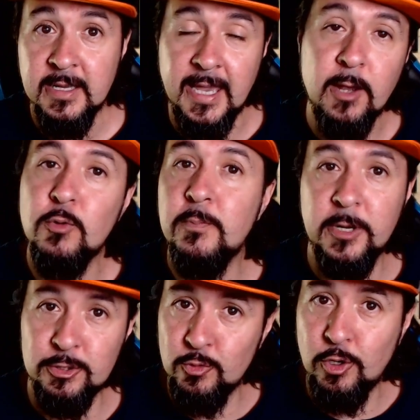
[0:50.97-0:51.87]
que han
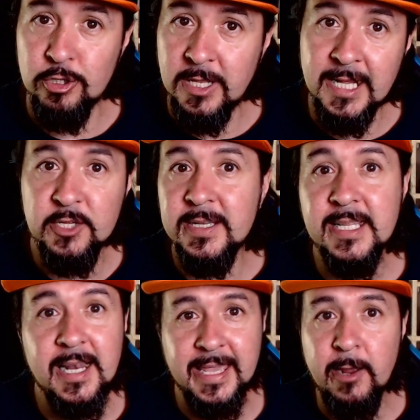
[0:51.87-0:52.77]
cumplido sus contratos y
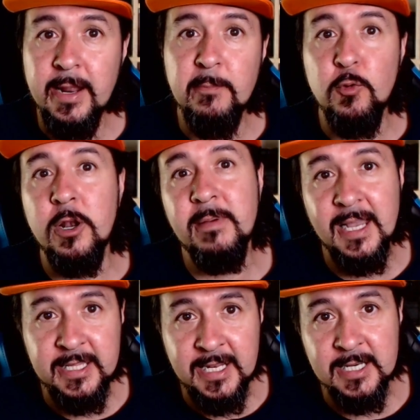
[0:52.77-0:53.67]
tal, que ahora vuelvan
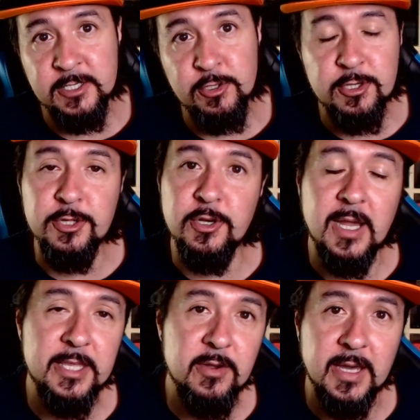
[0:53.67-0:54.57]
a tirarse otros dos
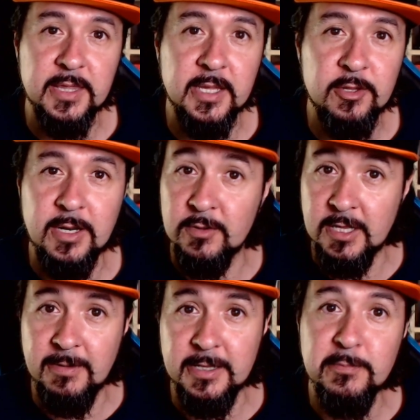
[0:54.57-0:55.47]
años haciendo la
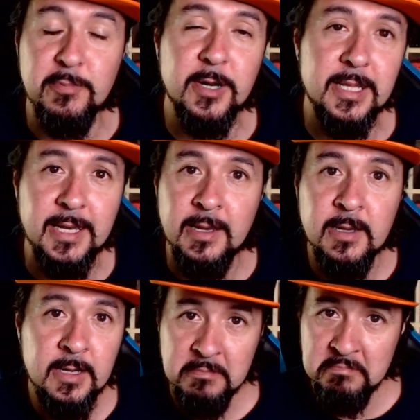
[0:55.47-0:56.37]
octava temporada
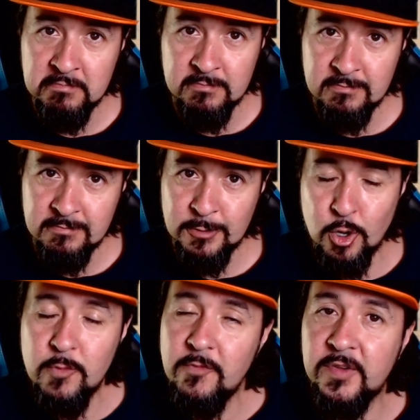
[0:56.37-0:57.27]

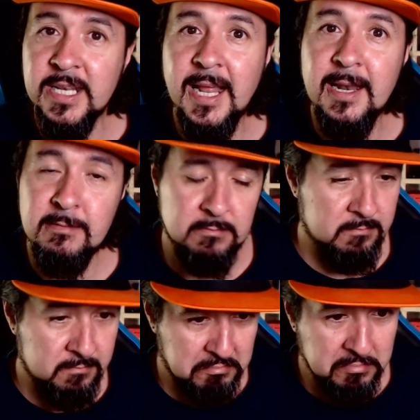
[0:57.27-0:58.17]
con un final
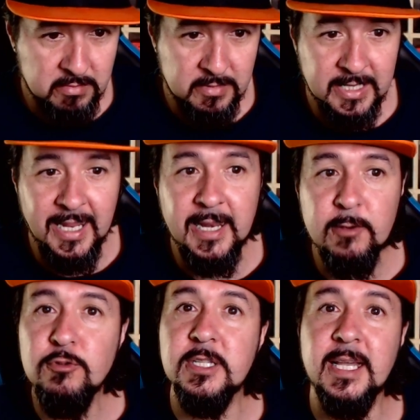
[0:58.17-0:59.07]
que le
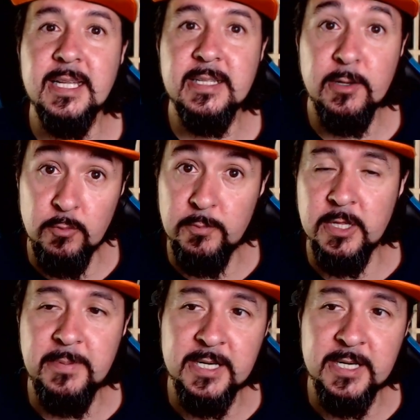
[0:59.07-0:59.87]
guste a este grupo de